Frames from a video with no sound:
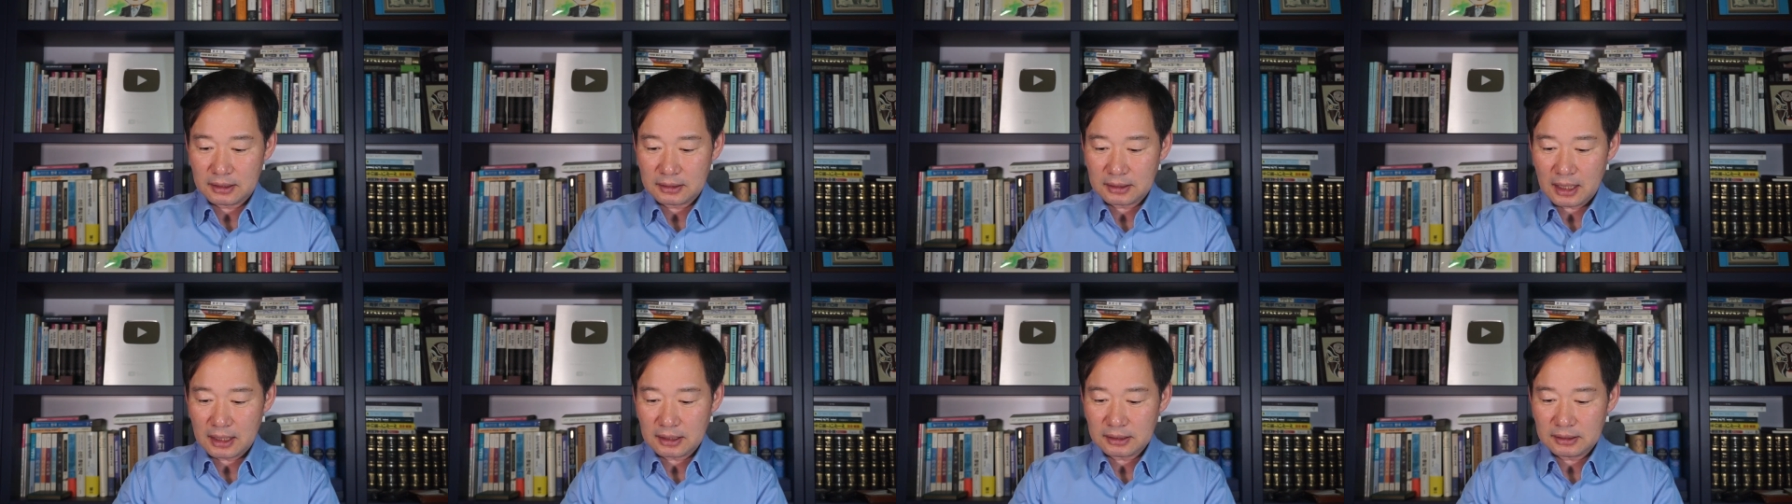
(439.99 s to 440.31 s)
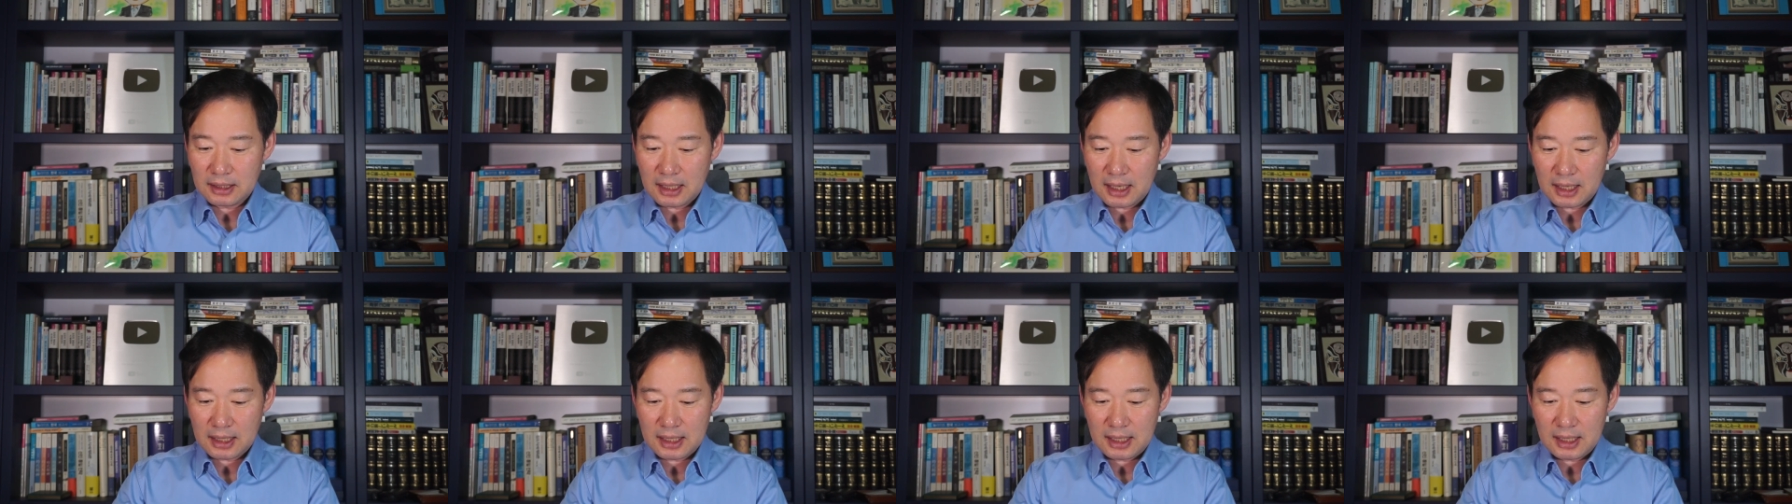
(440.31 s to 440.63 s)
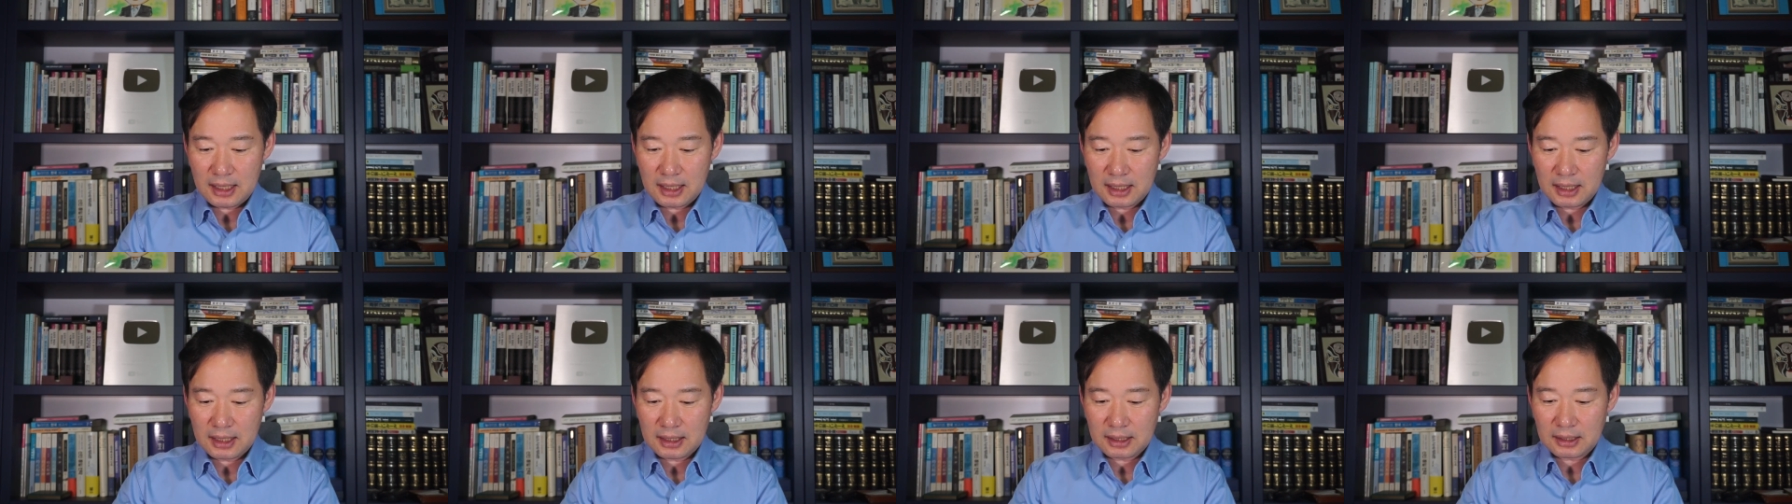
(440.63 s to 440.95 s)
상당히
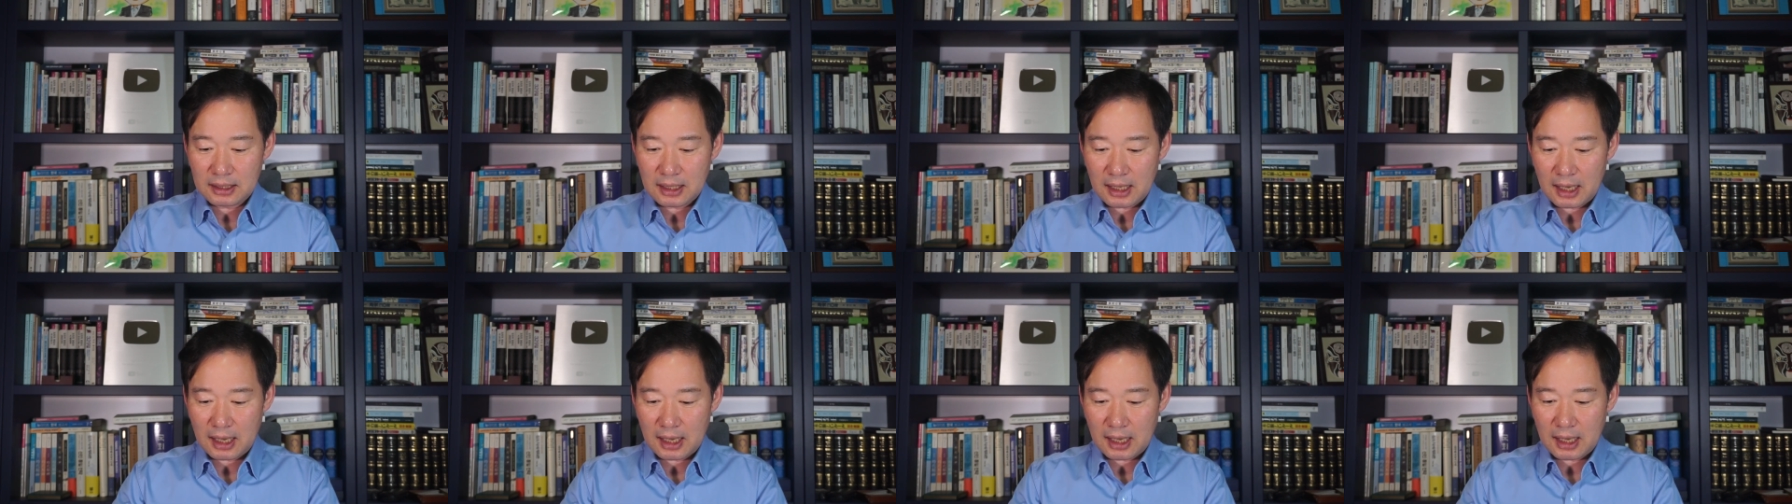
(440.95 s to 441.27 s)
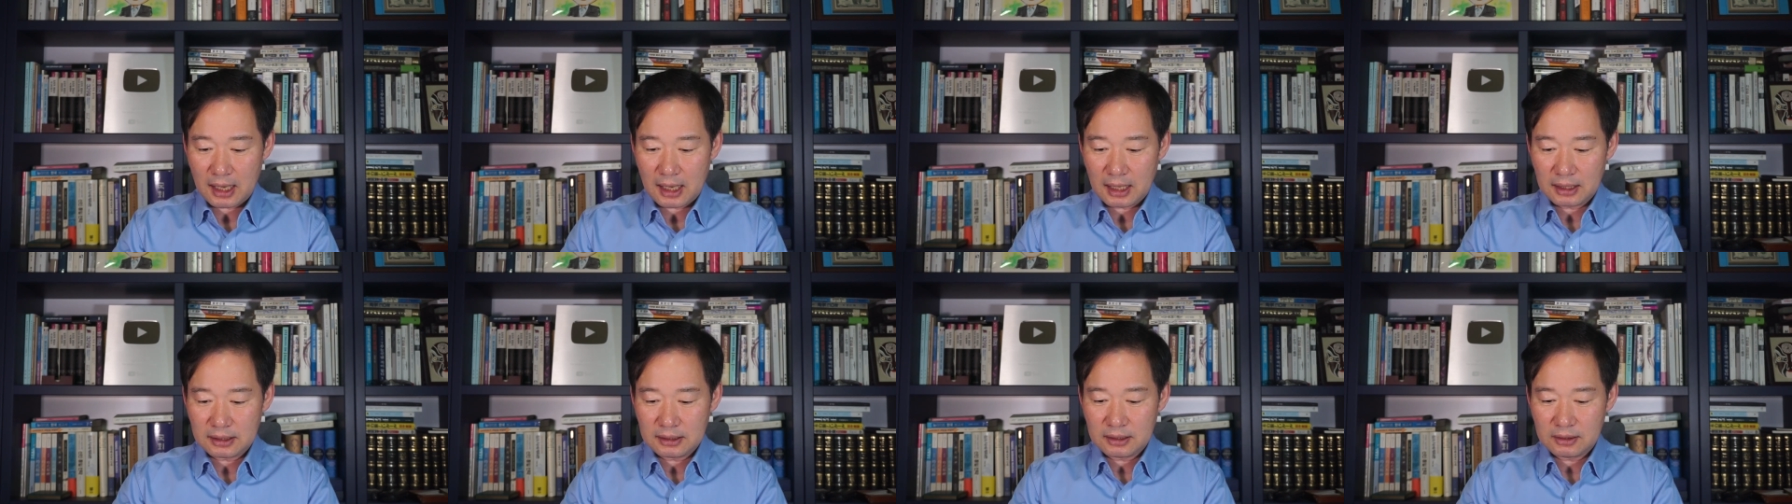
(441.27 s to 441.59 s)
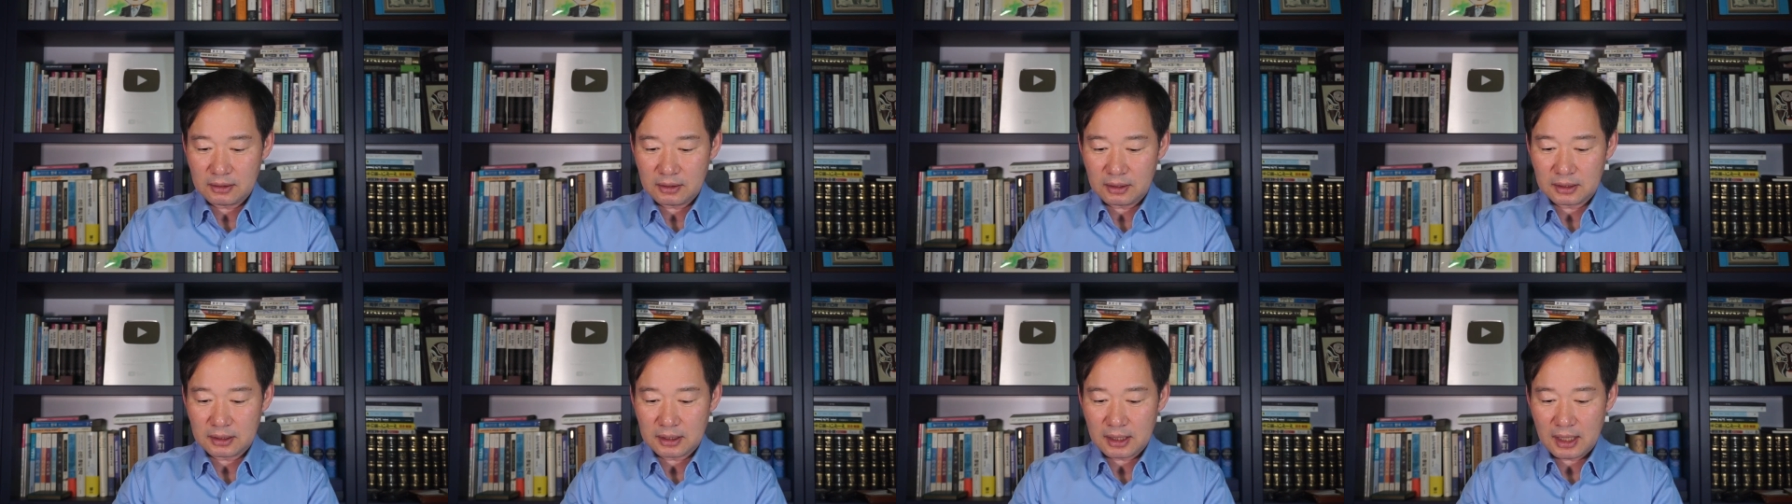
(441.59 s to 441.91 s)
있다
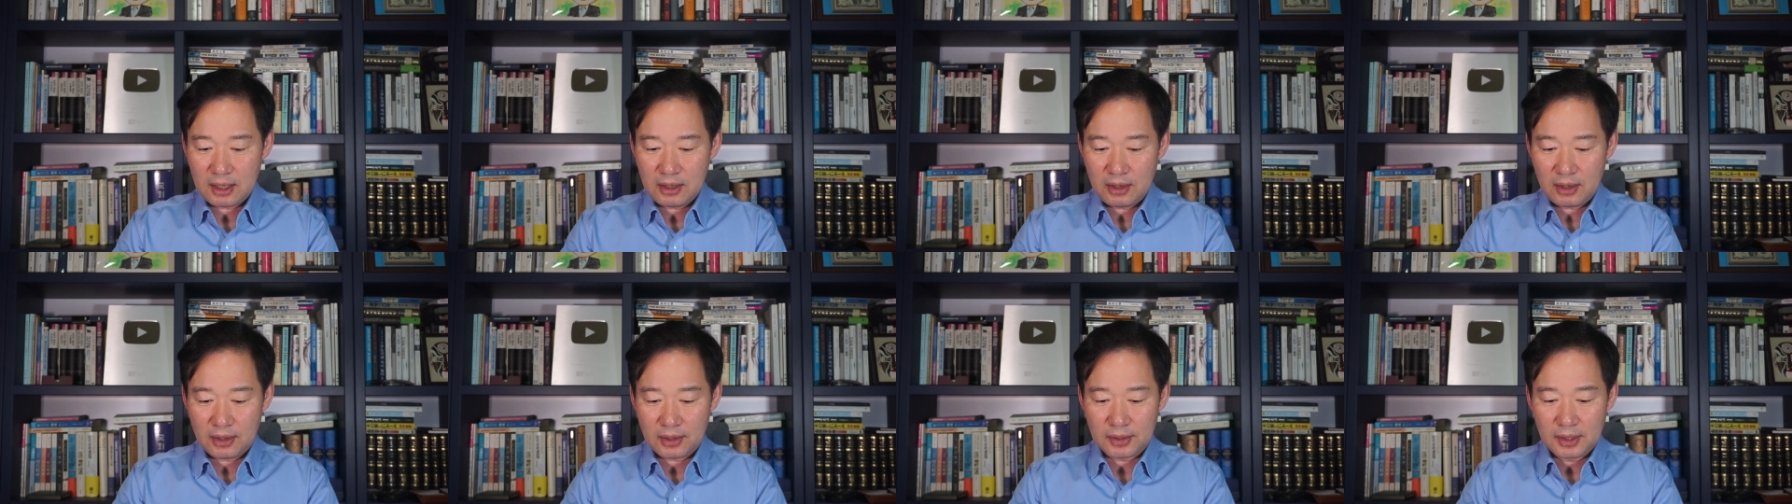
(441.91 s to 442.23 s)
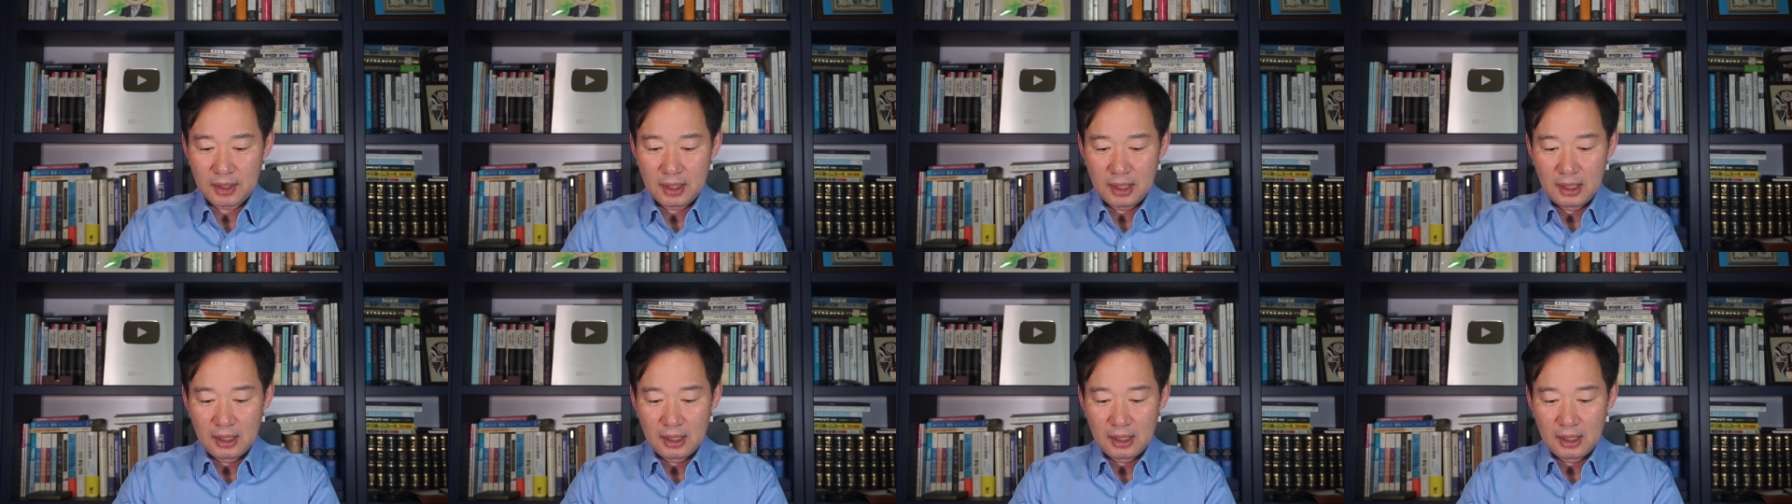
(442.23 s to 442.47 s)
하는 건데요.